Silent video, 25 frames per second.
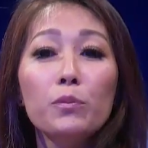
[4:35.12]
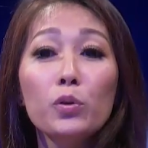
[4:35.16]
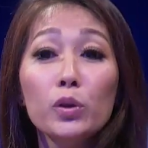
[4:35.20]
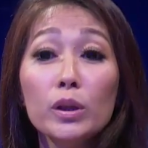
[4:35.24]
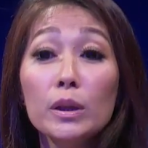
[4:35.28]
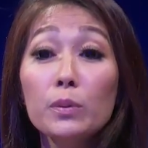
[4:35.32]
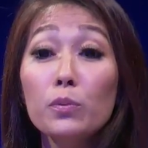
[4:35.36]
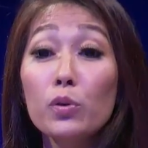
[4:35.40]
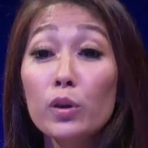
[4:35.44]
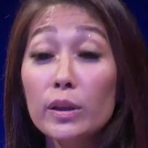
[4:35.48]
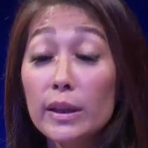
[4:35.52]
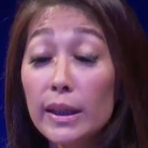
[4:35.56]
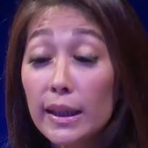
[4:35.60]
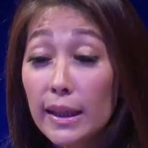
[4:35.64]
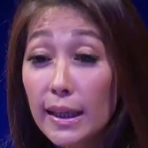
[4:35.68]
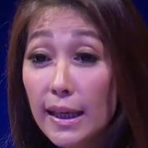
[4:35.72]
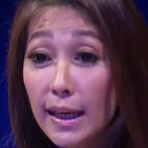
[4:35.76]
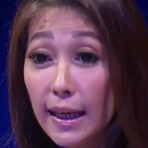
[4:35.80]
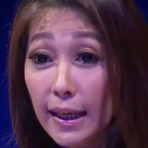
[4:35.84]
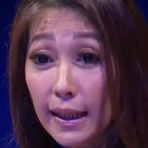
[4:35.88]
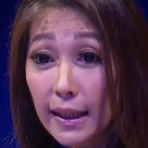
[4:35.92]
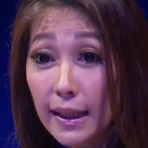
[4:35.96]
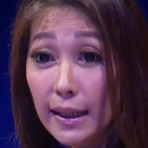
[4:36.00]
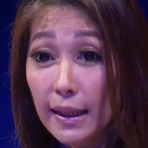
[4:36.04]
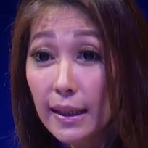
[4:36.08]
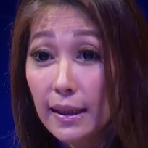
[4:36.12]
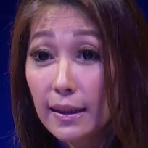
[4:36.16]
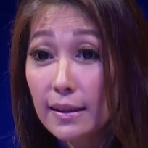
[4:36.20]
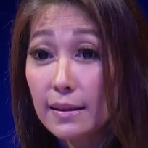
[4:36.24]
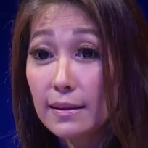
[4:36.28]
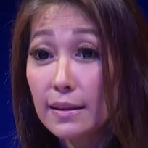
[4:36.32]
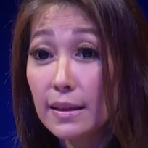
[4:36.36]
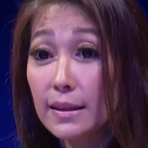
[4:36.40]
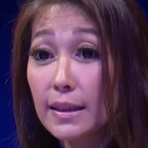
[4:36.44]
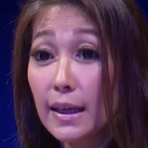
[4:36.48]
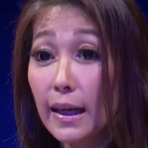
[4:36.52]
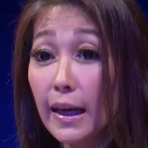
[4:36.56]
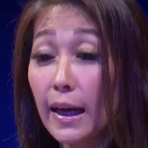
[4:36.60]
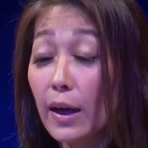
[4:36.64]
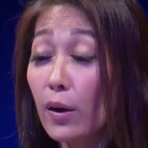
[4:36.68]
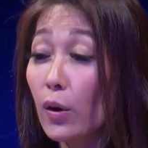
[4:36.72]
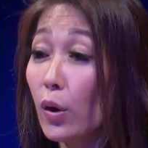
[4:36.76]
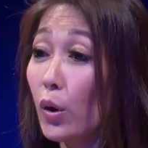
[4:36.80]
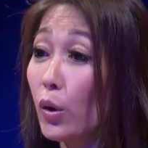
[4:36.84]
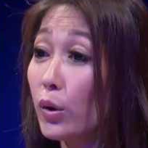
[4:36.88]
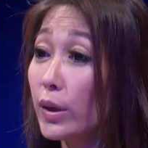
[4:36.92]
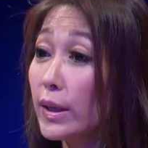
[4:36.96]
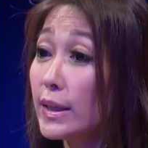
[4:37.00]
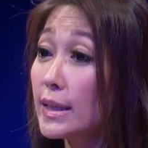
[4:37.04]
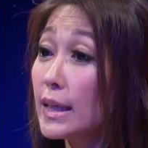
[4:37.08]
Bukti-bukti dari jejak
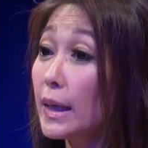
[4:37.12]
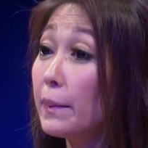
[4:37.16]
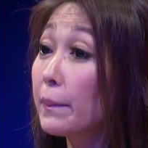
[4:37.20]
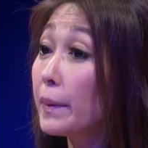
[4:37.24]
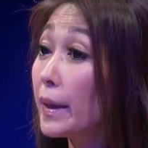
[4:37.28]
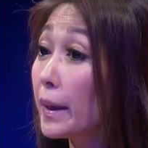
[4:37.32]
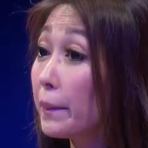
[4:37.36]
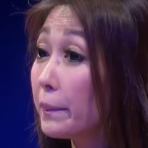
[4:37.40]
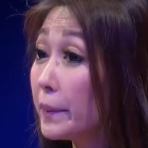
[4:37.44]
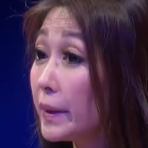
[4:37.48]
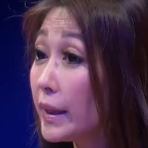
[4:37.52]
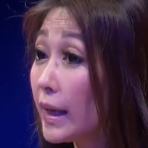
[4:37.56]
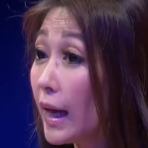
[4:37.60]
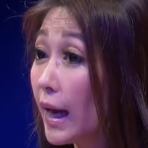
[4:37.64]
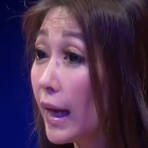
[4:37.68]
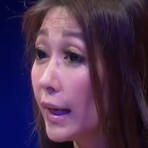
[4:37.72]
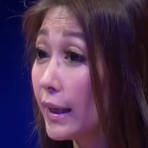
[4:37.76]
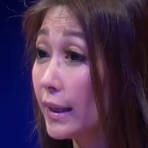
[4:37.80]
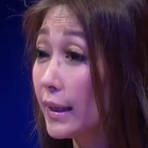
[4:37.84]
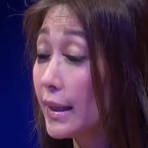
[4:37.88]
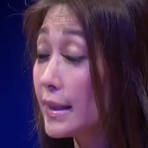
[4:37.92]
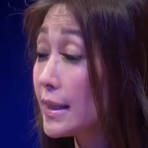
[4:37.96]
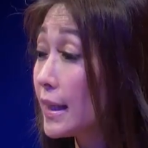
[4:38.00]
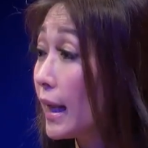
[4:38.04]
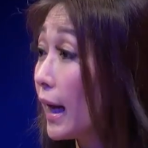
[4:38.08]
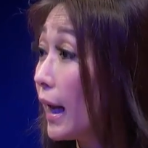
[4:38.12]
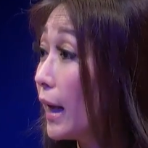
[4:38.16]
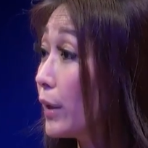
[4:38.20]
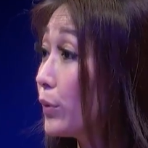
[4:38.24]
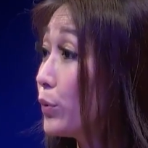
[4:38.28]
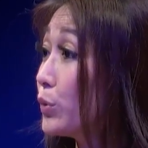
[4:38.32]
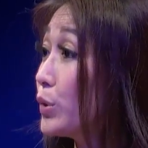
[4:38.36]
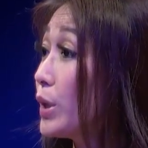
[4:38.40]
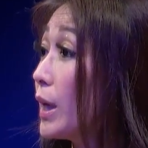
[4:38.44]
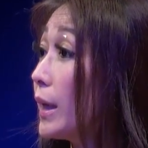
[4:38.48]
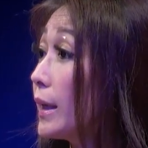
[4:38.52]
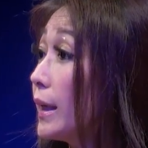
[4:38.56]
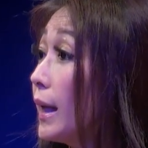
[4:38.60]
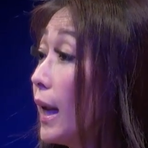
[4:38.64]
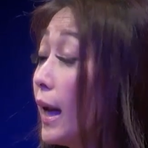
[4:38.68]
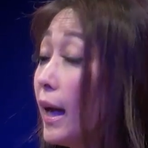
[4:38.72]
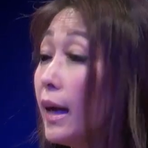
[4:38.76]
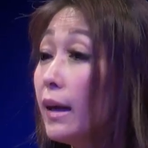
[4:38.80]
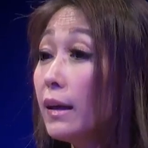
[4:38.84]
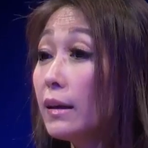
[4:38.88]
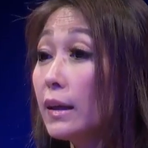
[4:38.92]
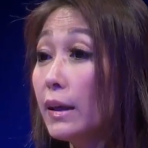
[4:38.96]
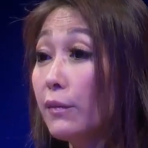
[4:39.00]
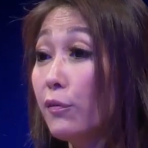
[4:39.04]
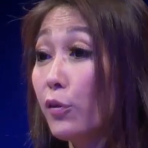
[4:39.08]
ekologis yang berlebihan, salah satunya
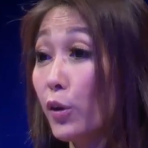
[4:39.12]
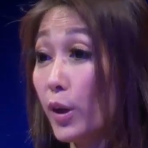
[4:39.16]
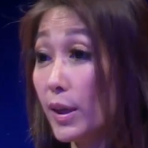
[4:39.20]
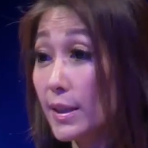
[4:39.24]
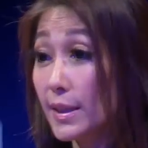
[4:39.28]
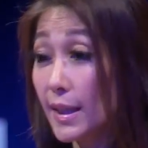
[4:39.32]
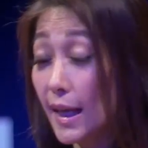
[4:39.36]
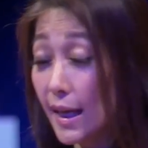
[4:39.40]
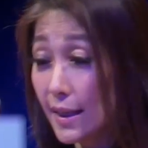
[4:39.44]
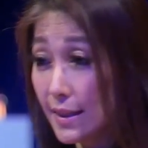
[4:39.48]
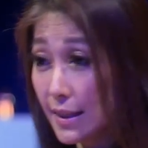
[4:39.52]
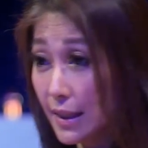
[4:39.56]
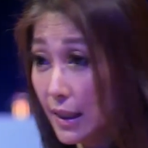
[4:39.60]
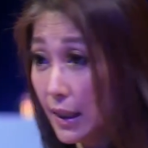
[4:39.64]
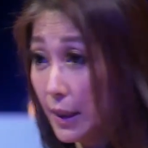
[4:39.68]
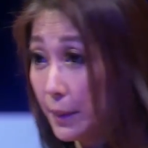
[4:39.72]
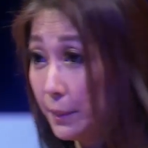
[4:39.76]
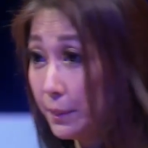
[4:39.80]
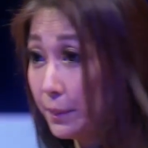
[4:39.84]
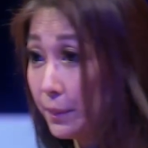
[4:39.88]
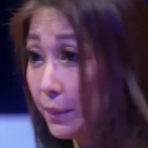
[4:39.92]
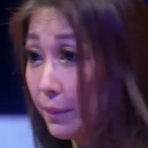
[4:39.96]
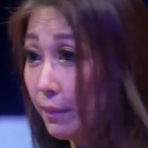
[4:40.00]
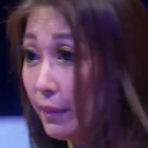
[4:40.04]
adalah deforestasi.